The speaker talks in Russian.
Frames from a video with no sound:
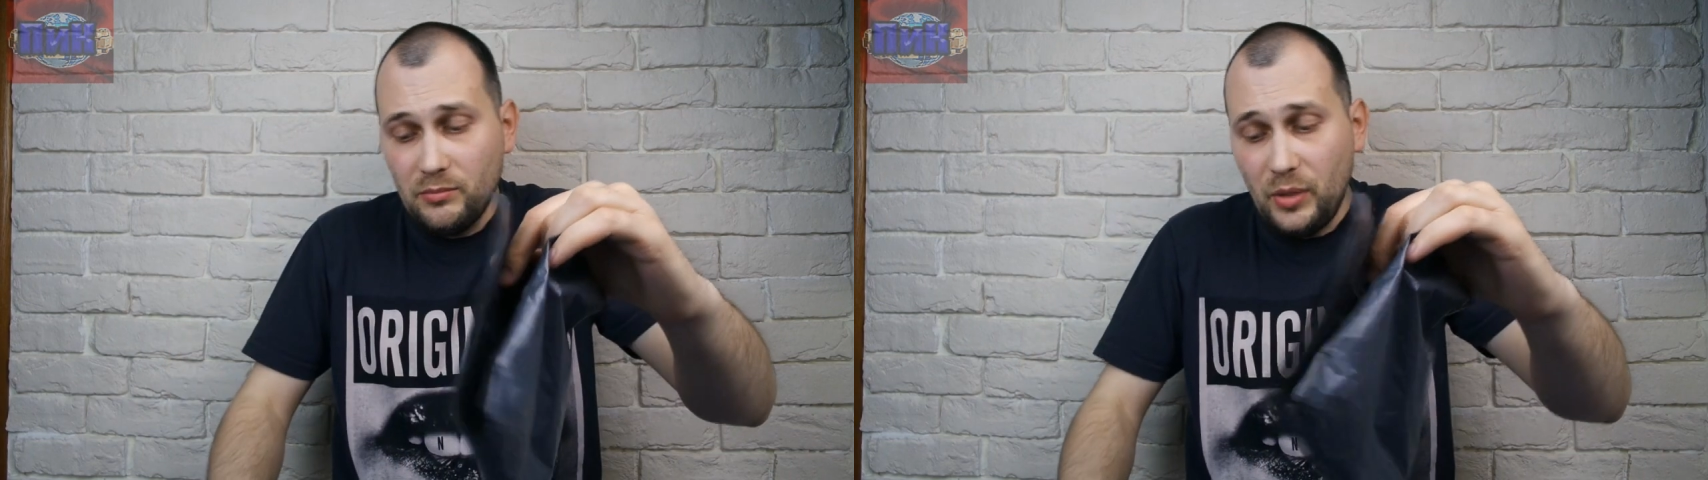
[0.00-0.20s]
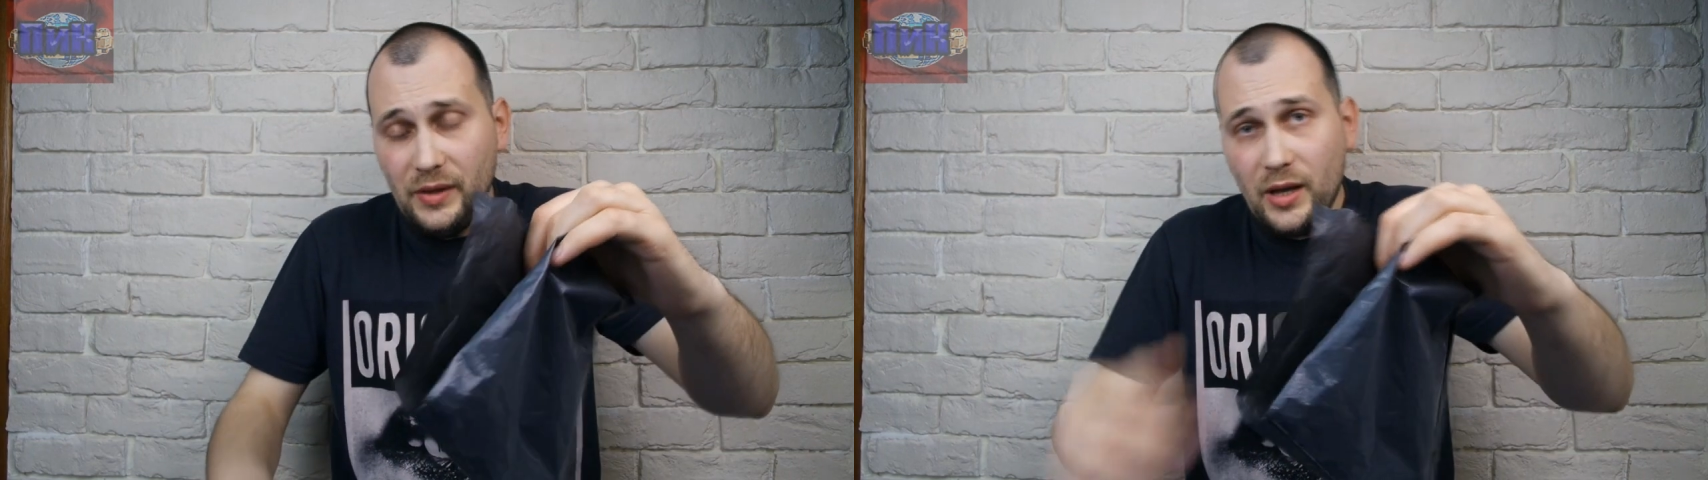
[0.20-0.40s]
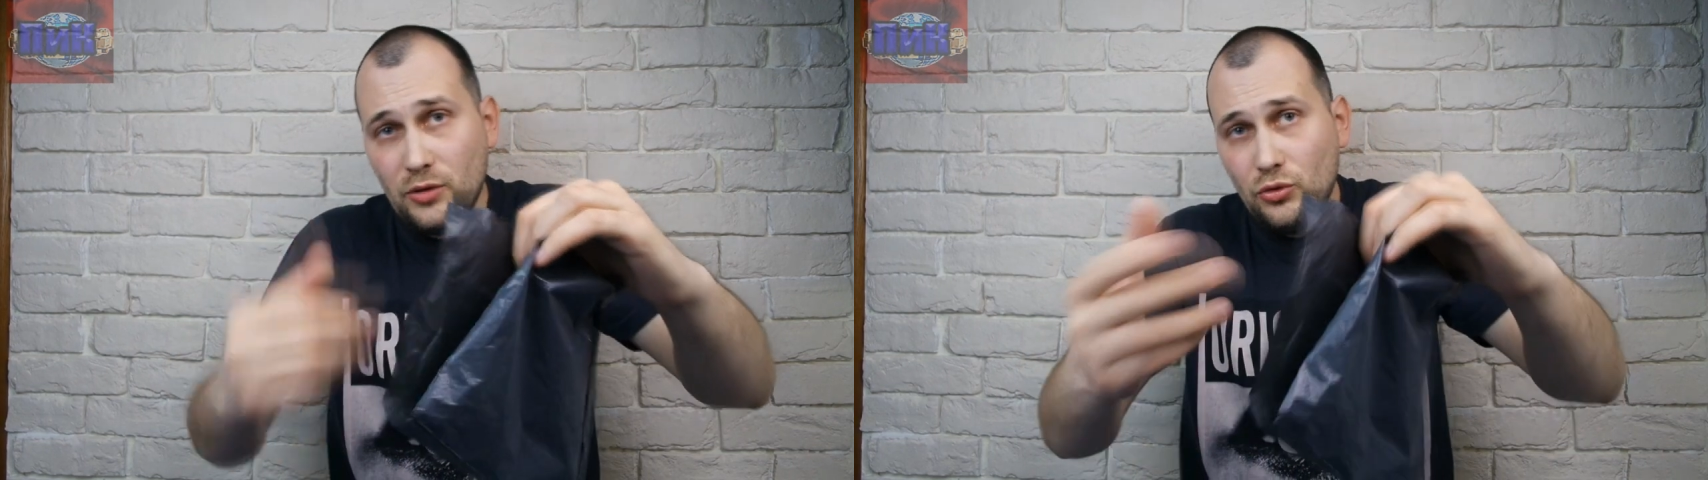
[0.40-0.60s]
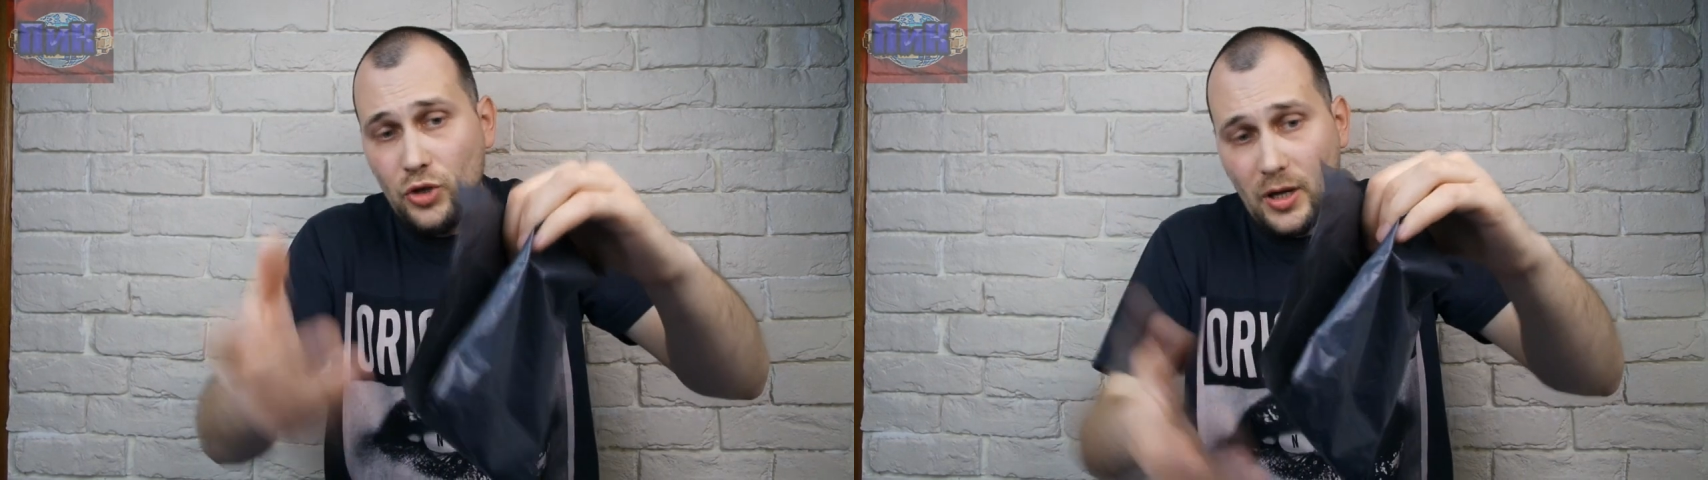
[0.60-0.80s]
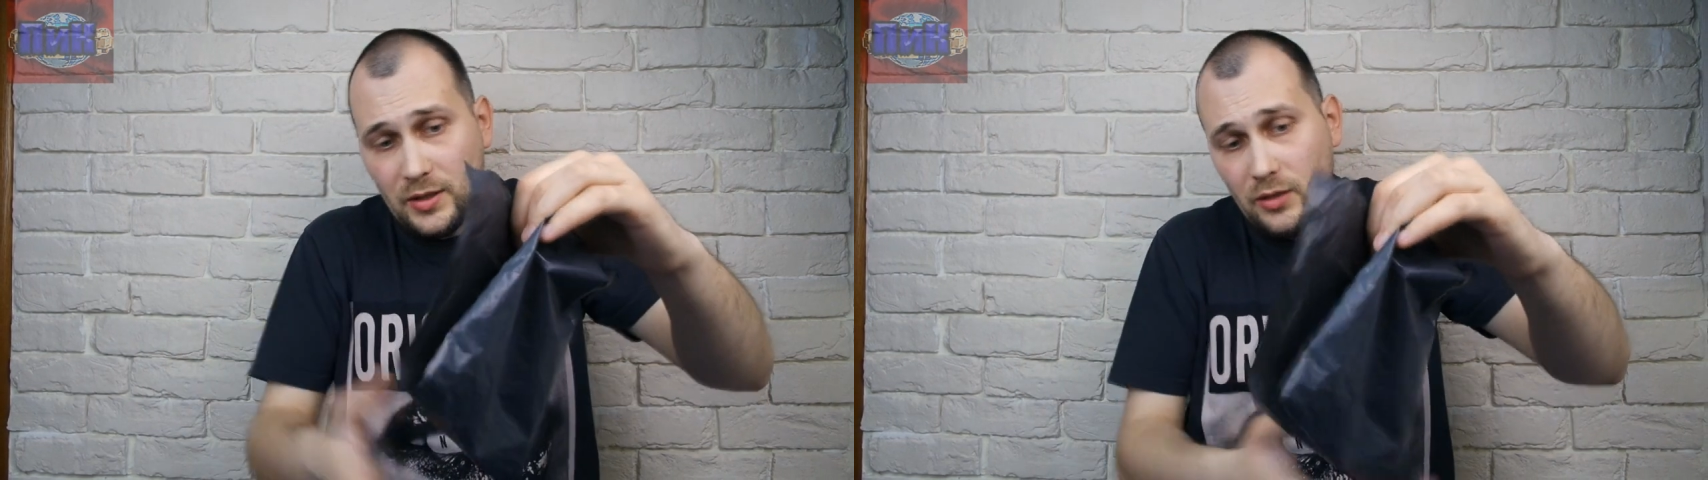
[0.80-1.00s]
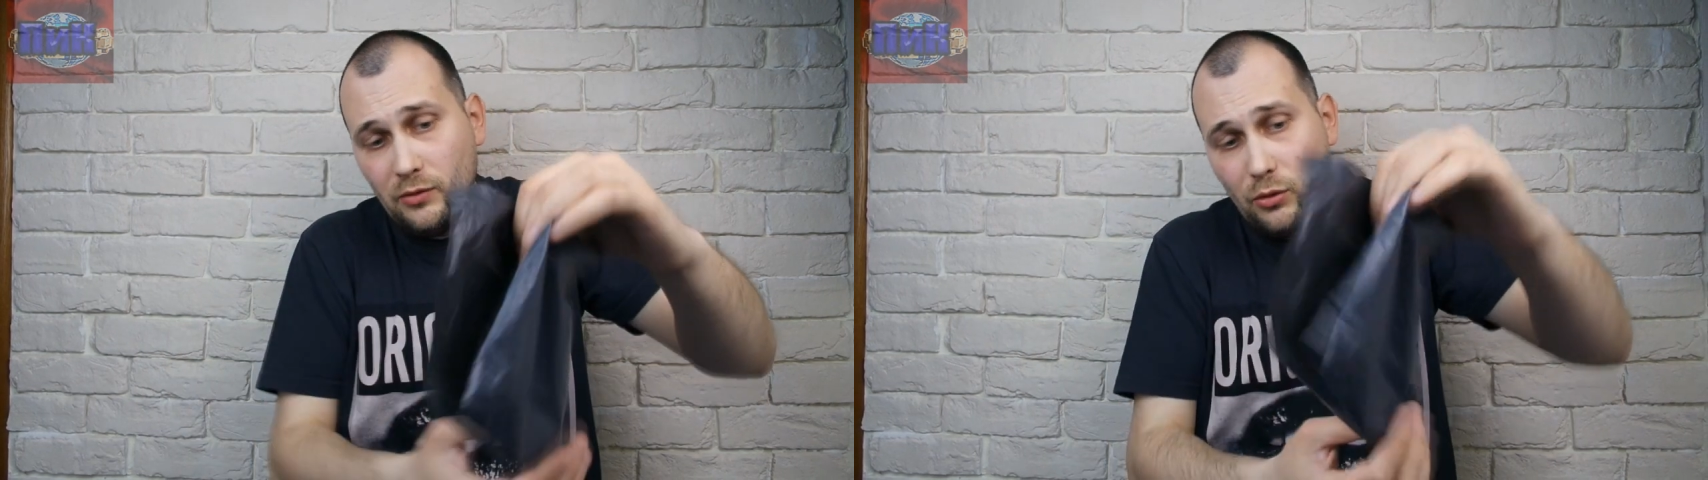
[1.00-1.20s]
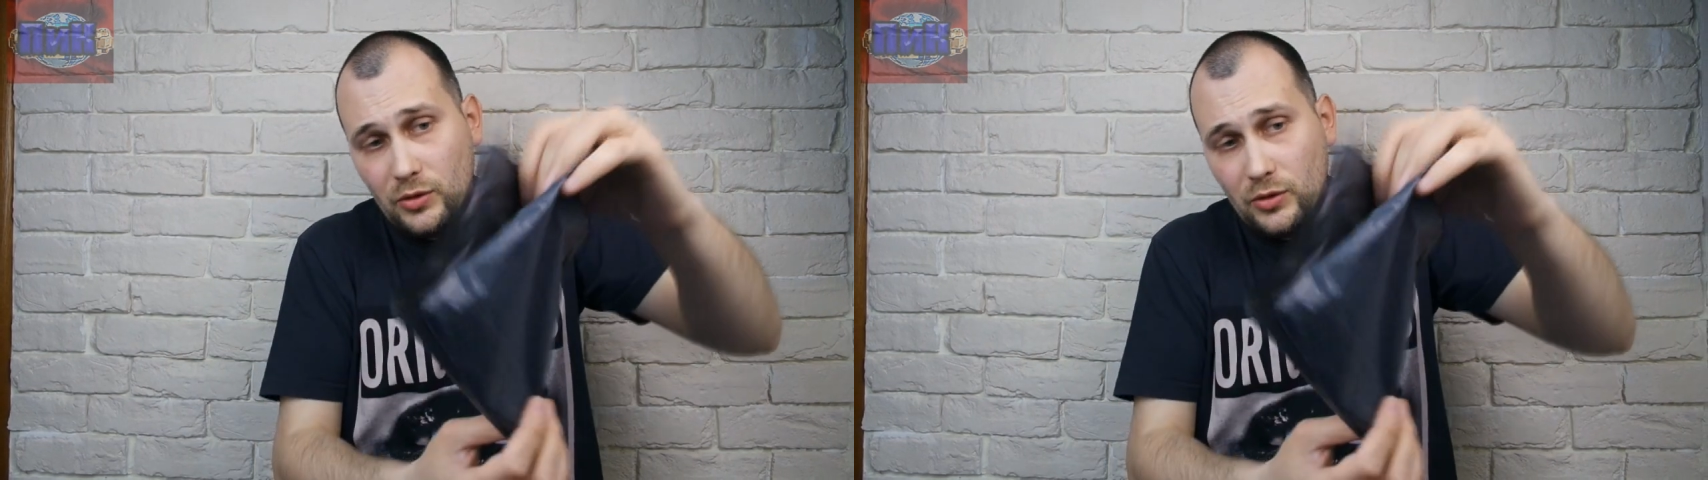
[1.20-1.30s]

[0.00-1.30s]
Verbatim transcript: принять участие в